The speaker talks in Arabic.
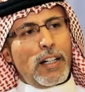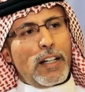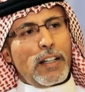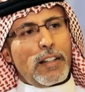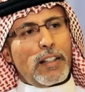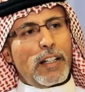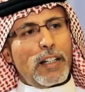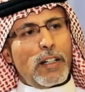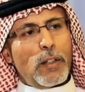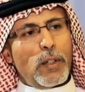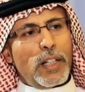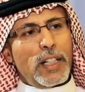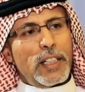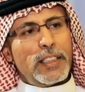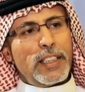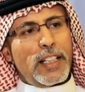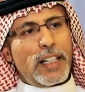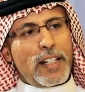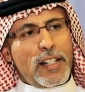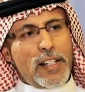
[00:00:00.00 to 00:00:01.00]
آثر
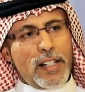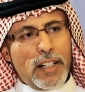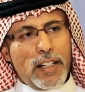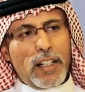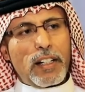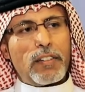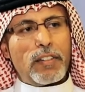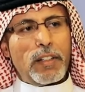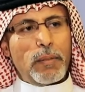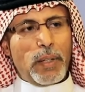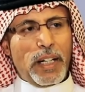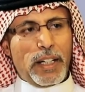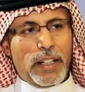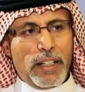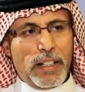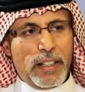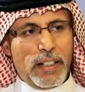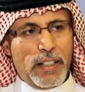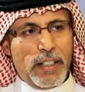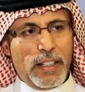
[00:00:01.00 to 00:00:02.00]
والدي أن أستقر في مكة
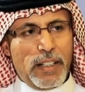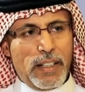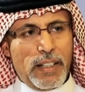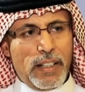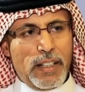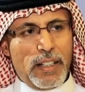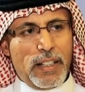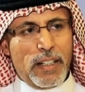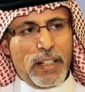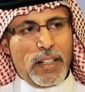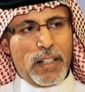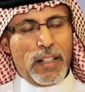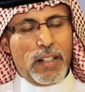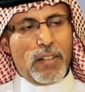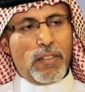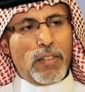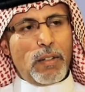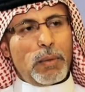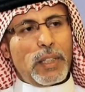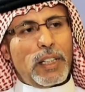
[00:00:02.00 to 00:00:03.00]

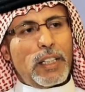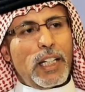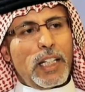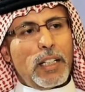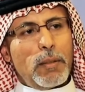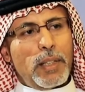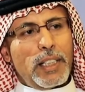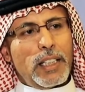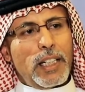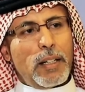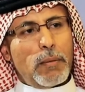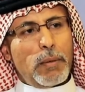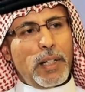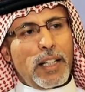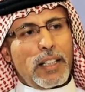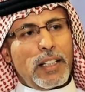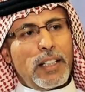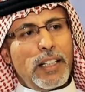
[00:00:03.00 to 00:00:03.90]
فبالتالي بدأ يبحث